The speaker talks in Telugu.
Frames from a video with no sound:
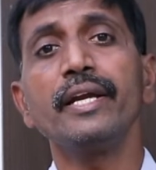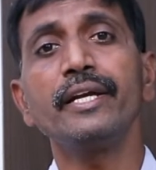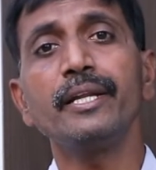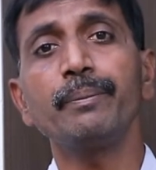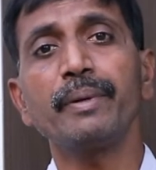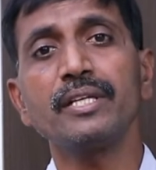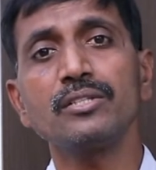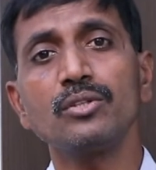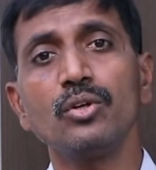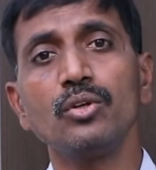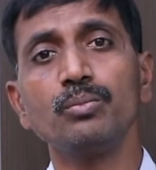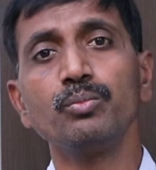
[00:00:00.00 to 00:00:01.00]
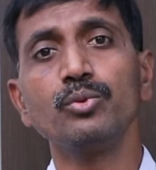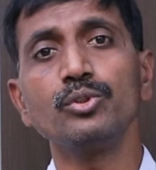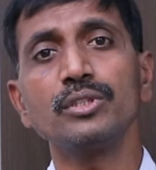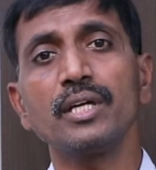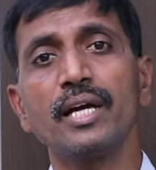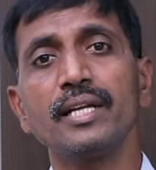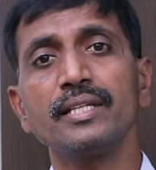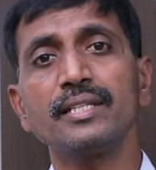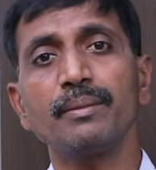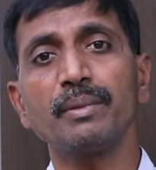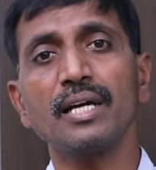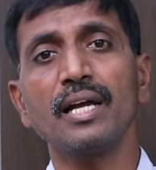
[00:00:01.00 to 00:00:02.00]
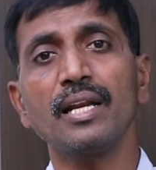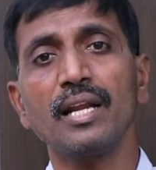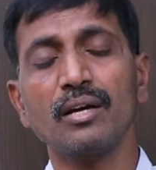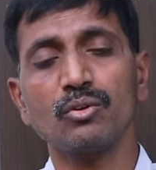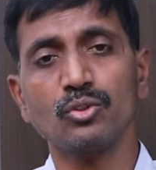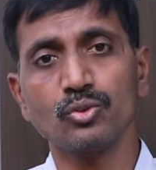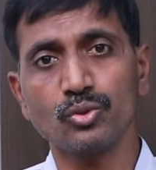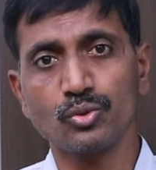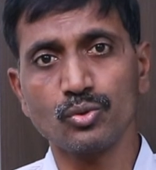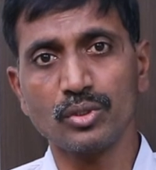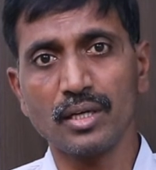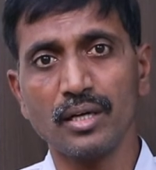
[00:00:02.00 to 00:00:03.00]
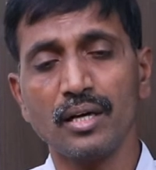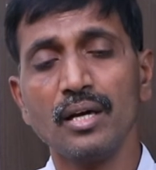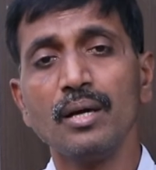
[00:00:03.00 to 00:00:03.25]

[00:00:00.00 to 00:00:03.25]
ఎట్టి పరిస్థితుల్లోనూ బూజు కానీ తెమ్మడు కానీ లేకుండా చూసుకుంటా